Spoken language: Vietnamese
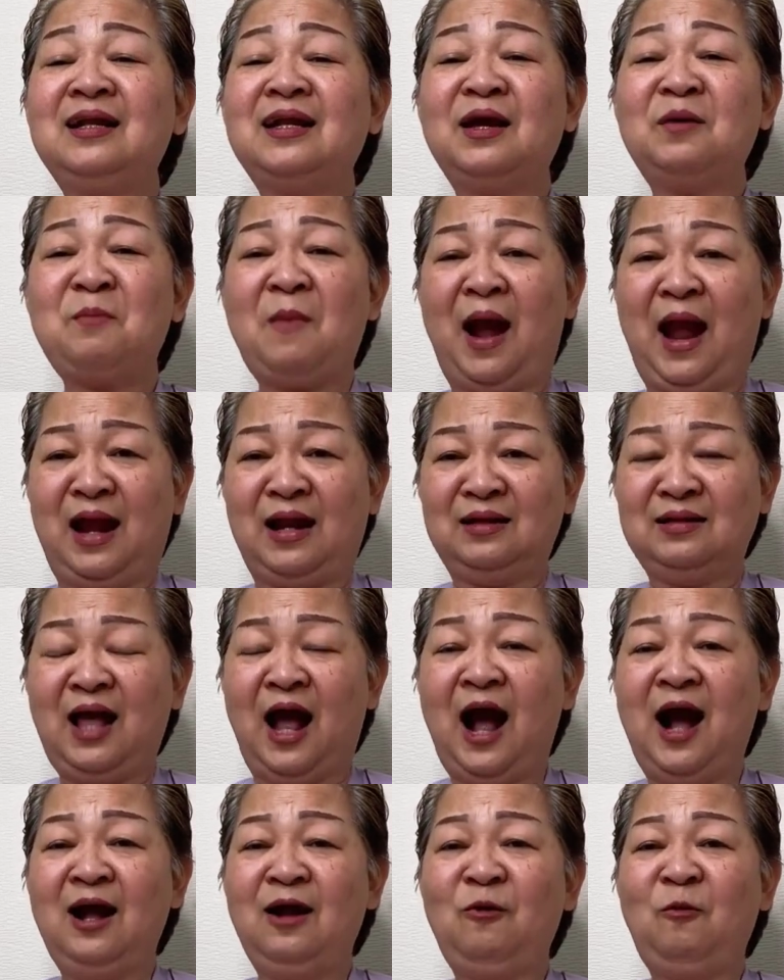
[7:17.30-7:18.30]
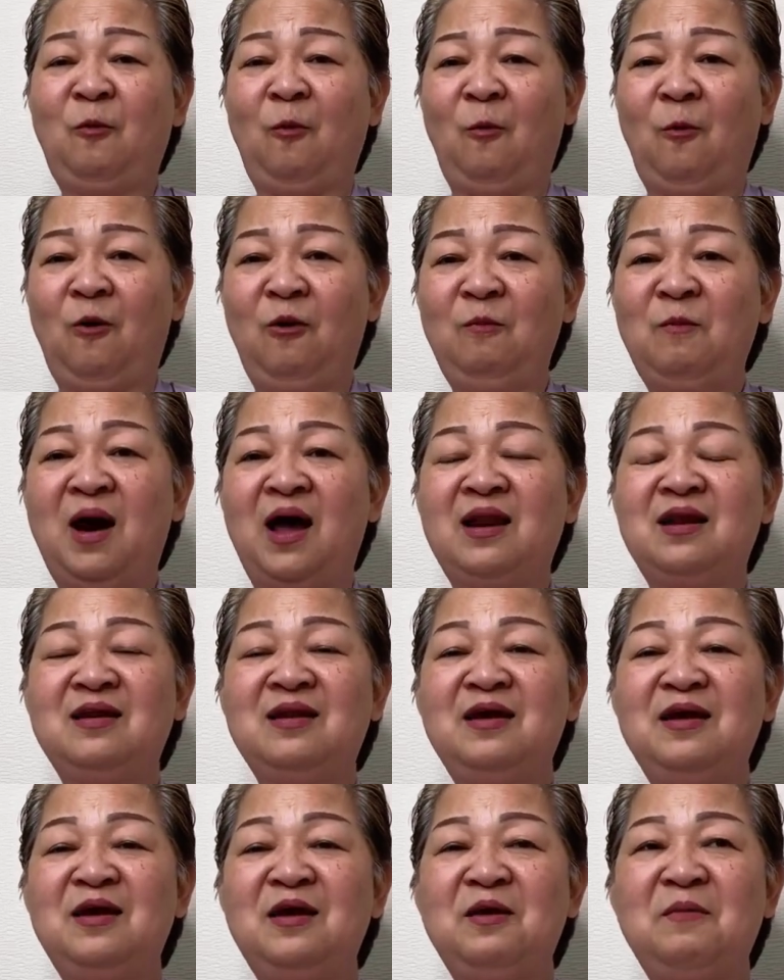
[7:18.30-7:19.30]
cái bản thân của mình
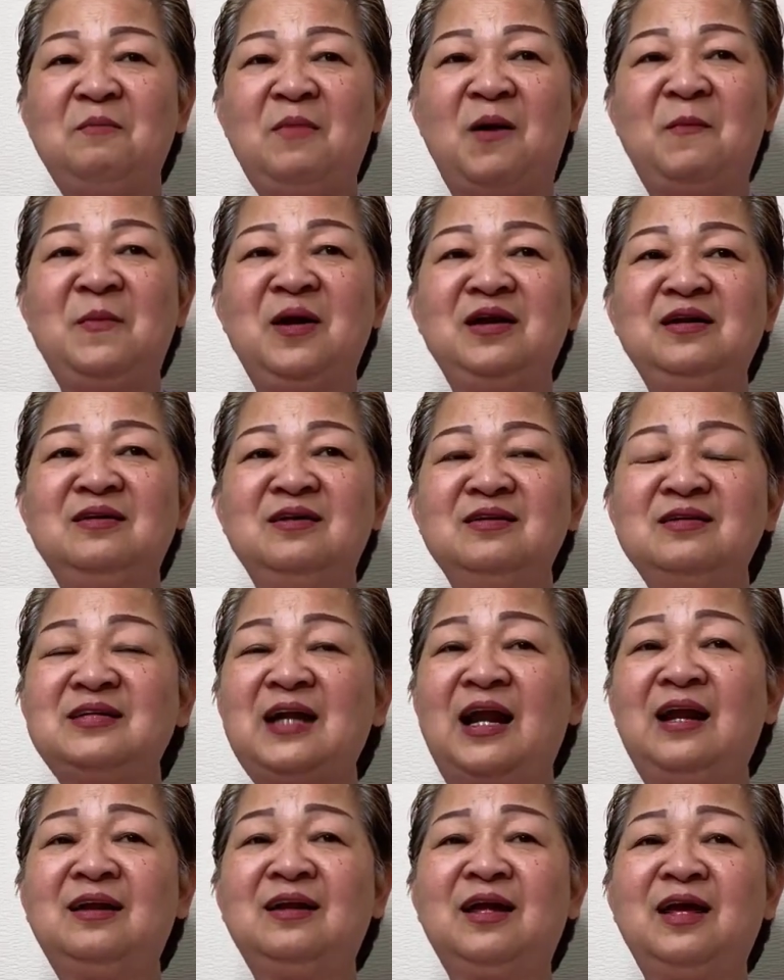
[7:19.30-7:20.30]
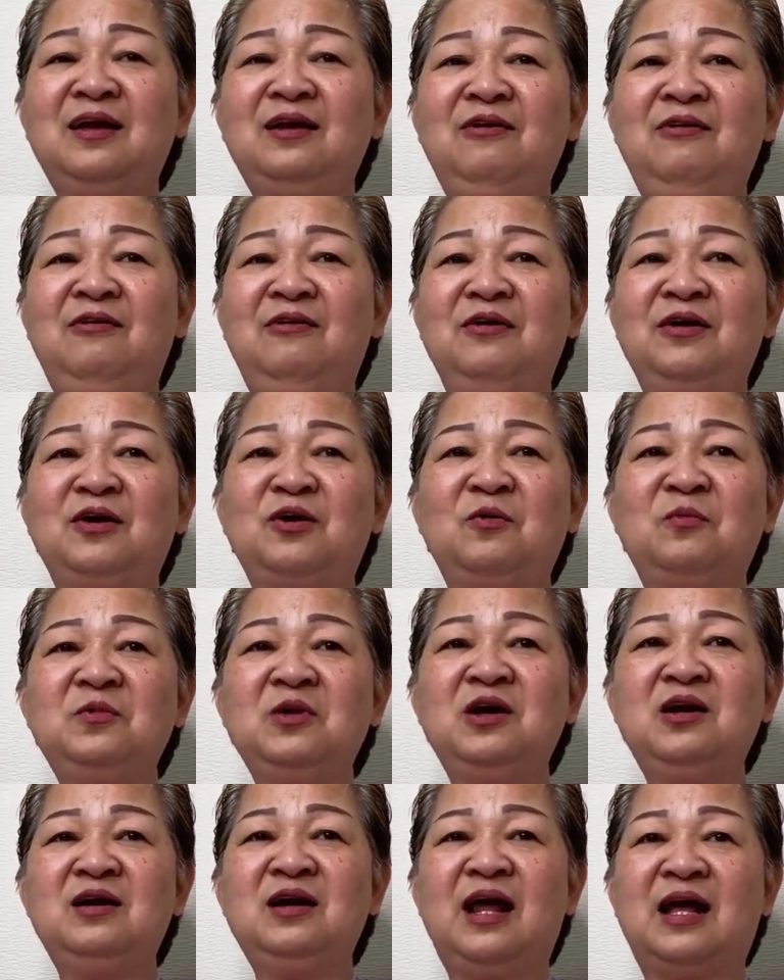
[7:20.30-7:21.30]
mà mình cứ trách cái người cũng
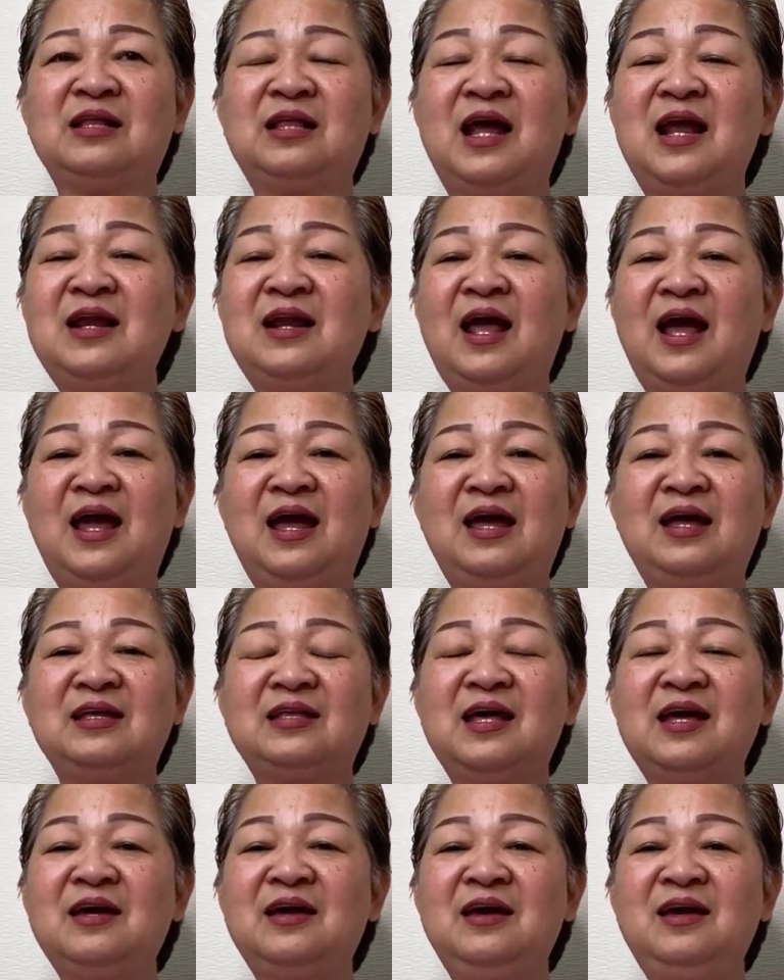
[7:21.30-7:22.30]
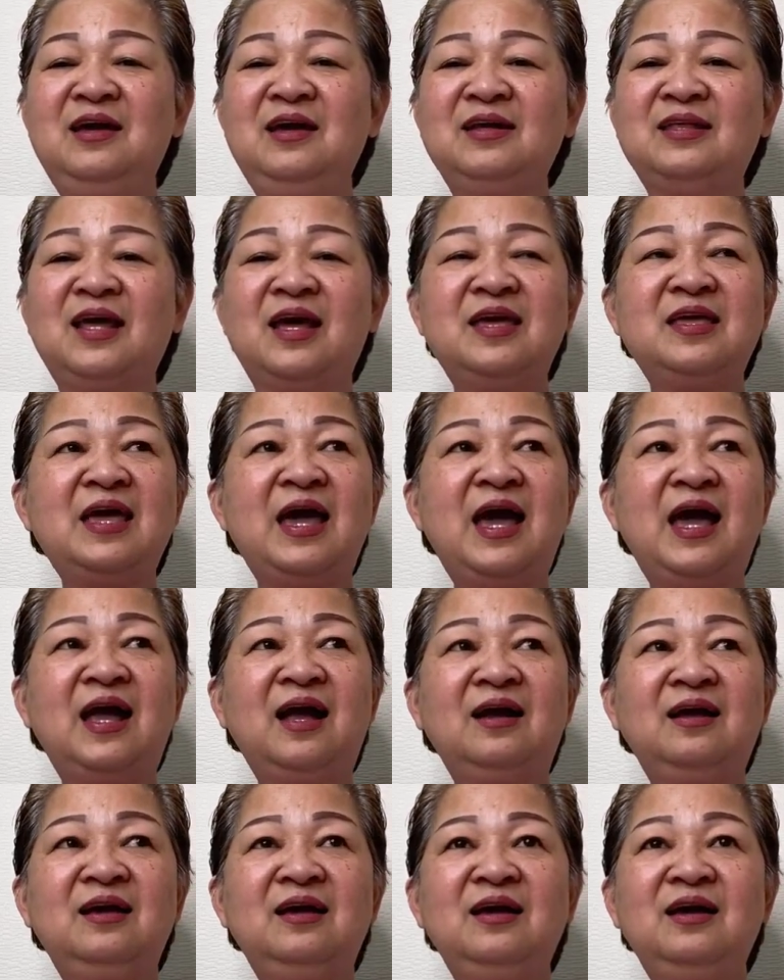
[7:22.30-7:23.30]
như là thế này thế kia thế gian